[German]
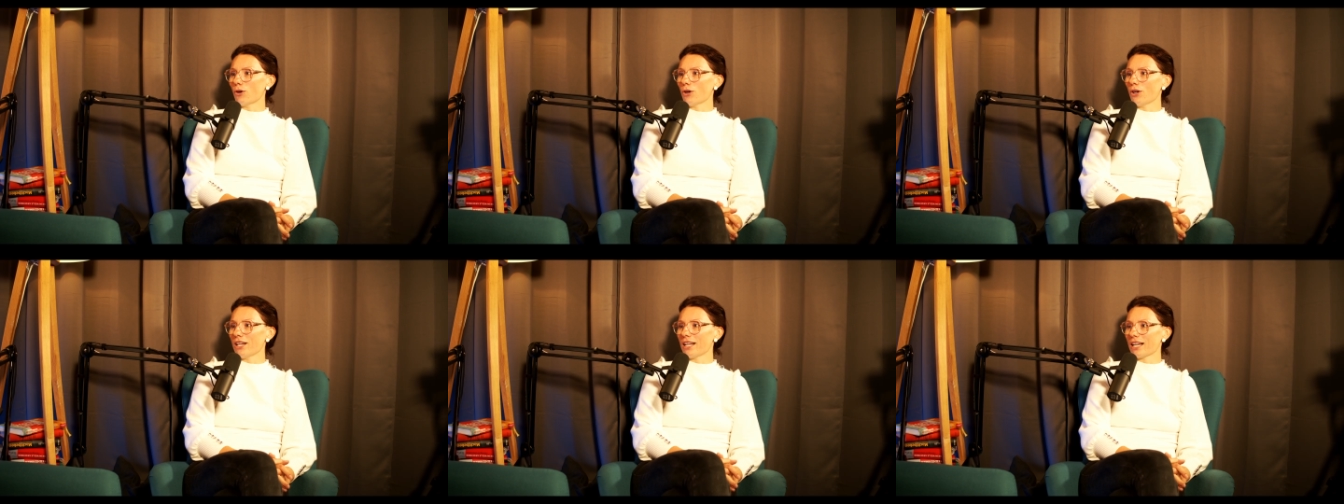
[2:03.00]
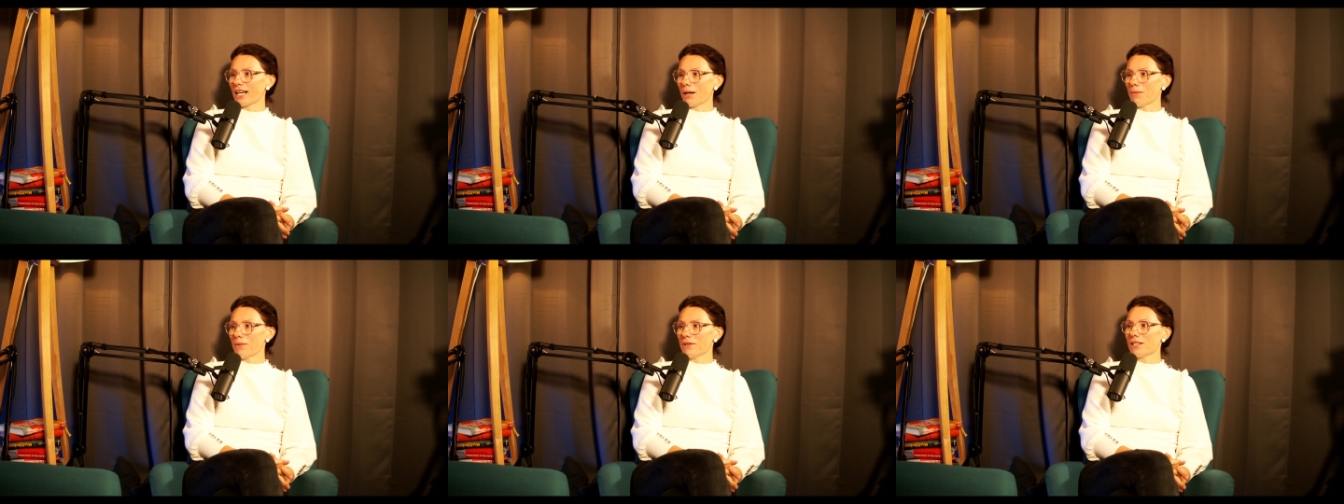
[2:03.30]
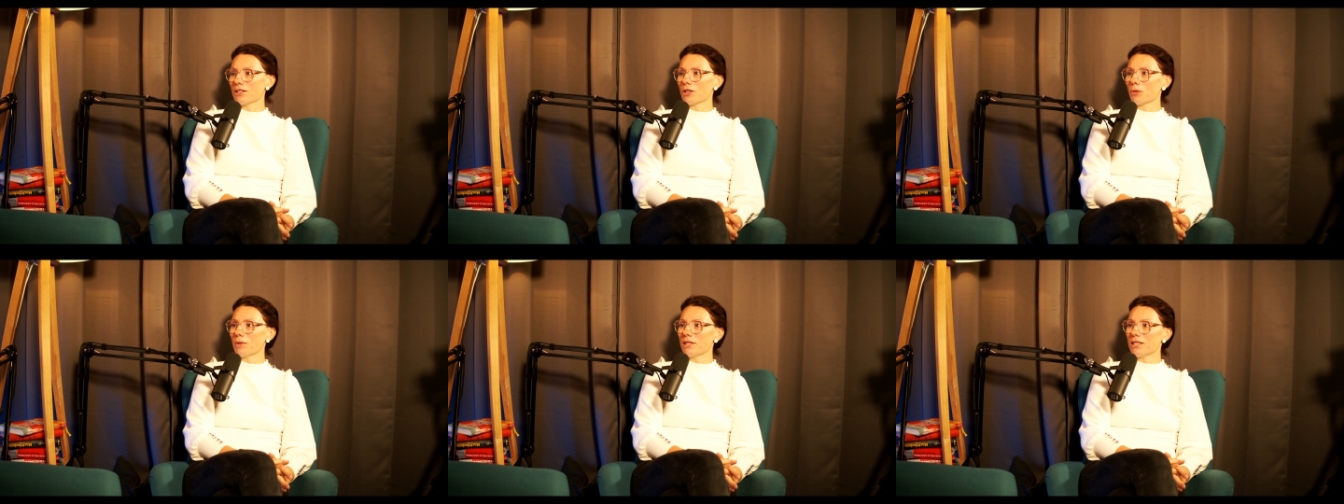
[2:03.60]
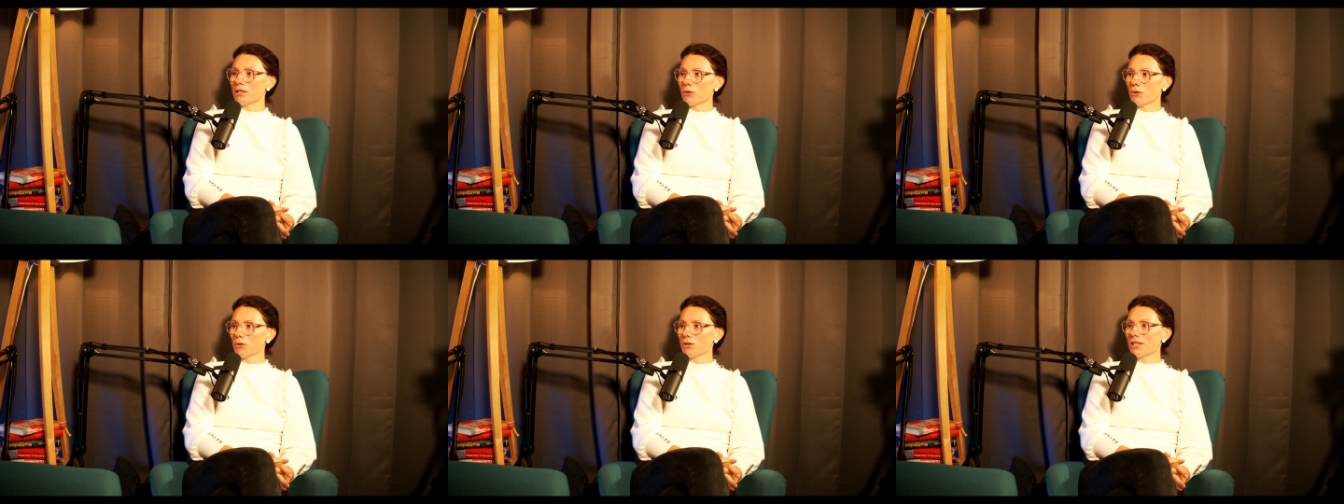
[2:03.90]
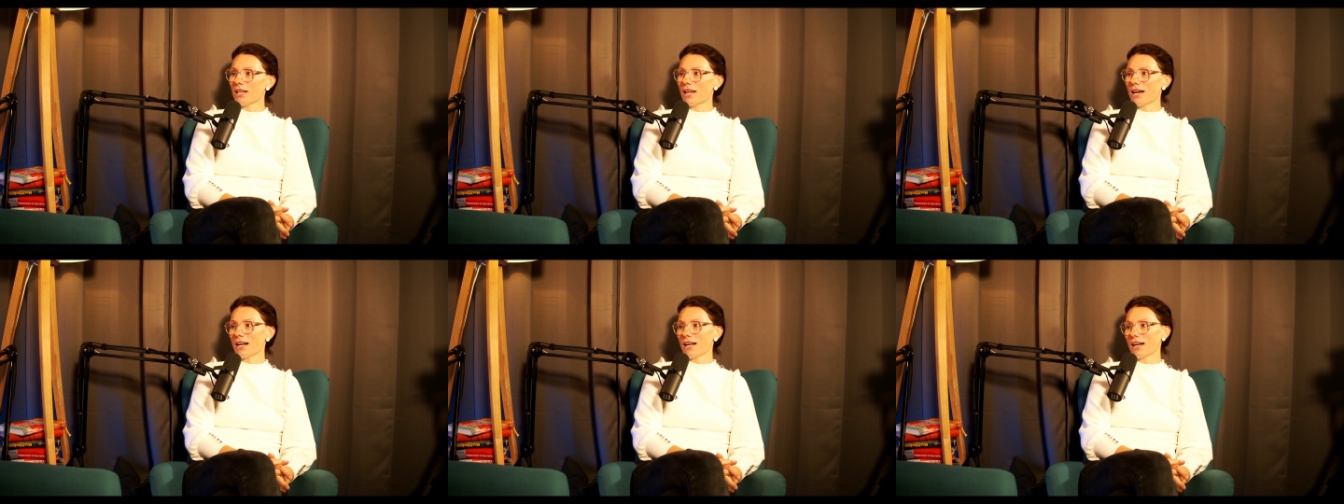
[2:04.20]
neu. Da kann man sich nochmal die
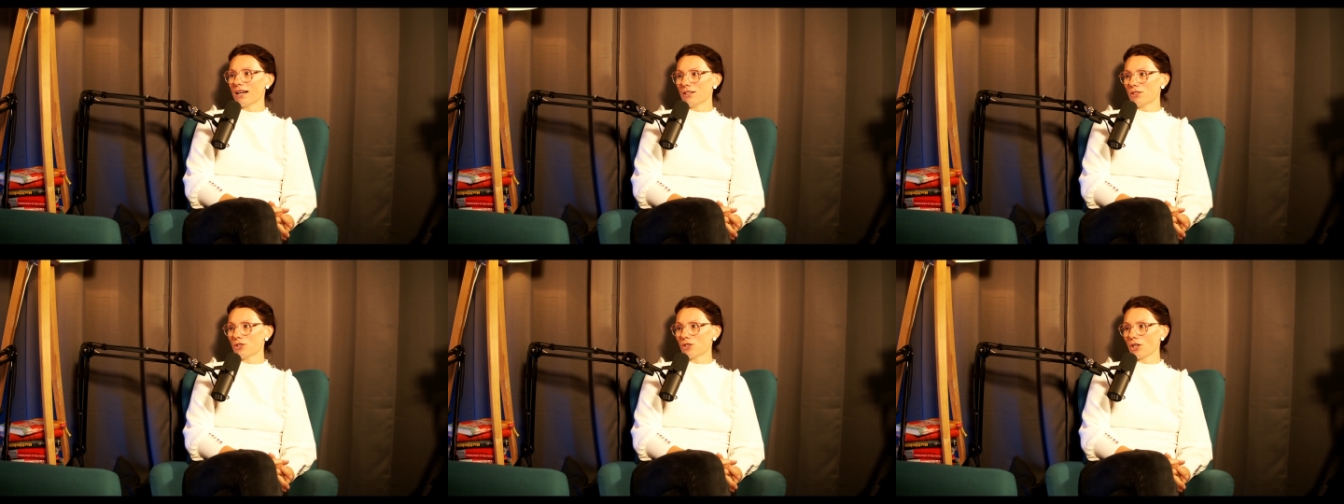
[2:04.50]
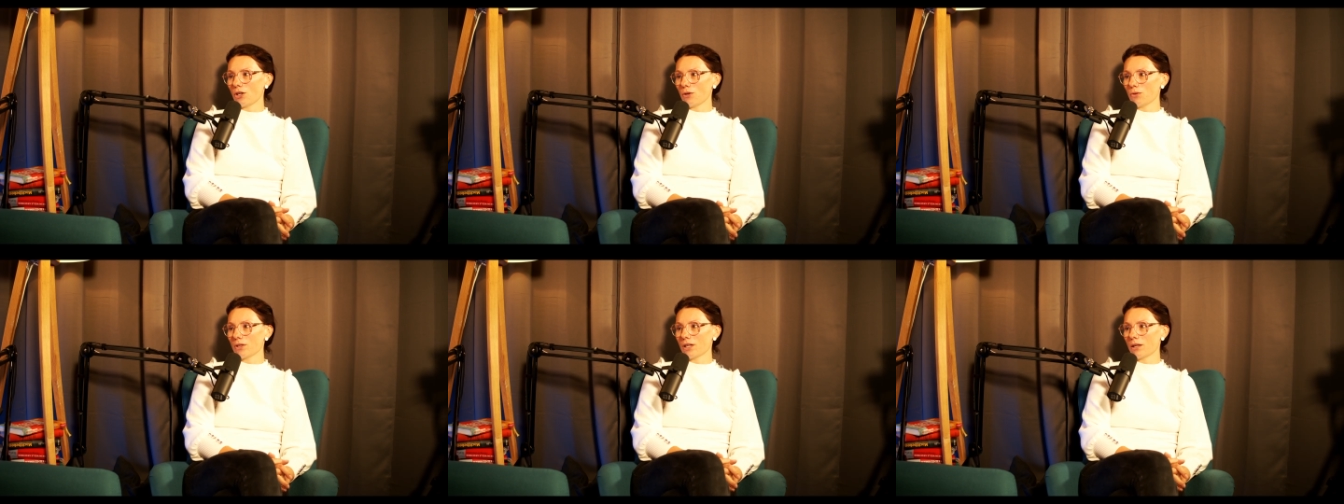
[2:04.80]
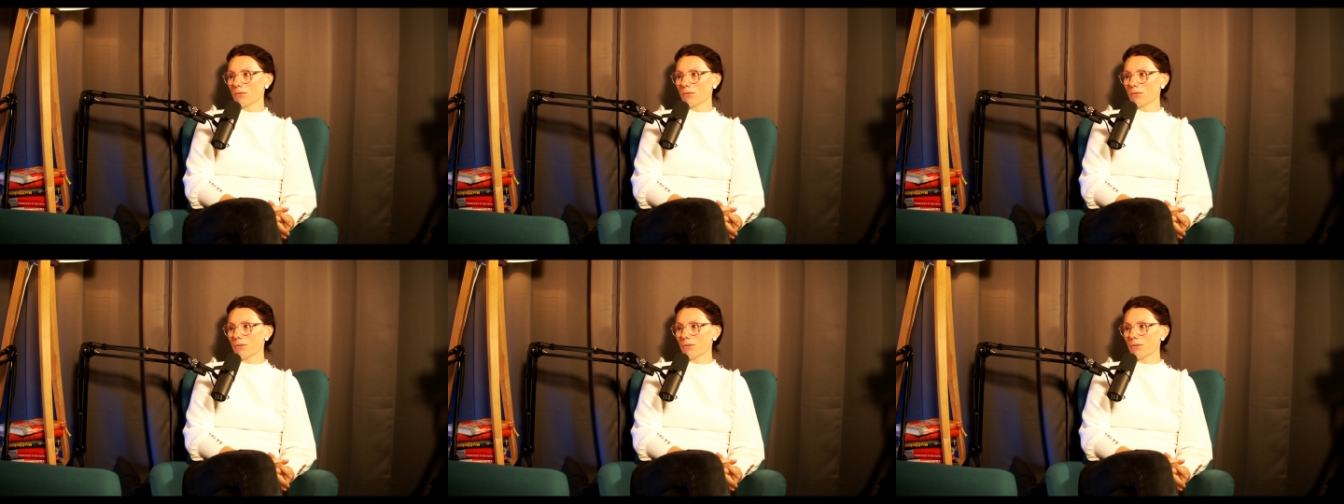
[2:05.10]
Grundlagen anschauen anschauen,